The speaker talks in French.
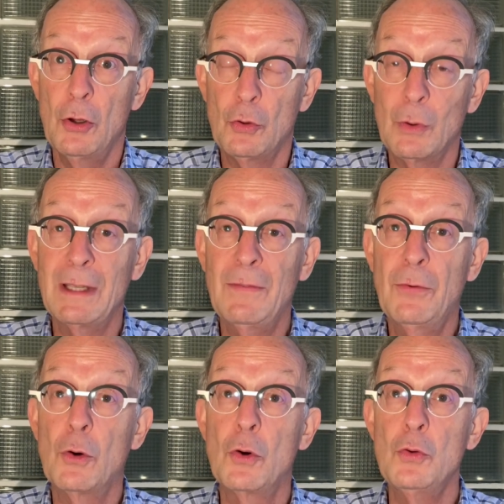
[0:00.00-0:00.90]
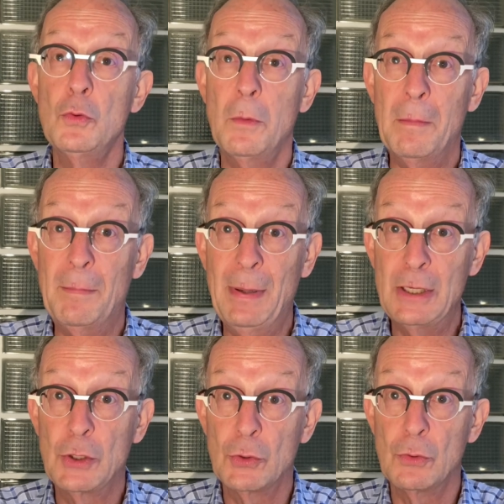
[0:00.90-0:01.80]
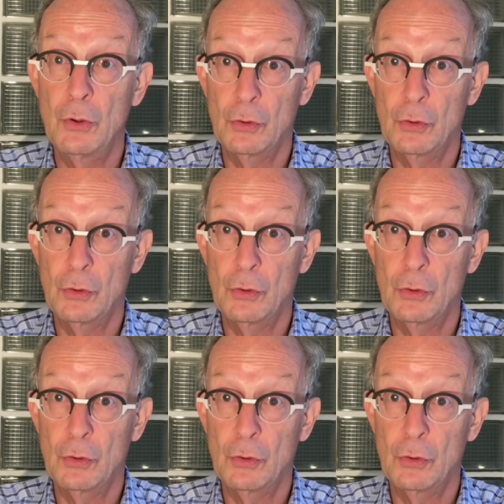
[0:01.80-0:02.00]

Donc il faut que nous baissions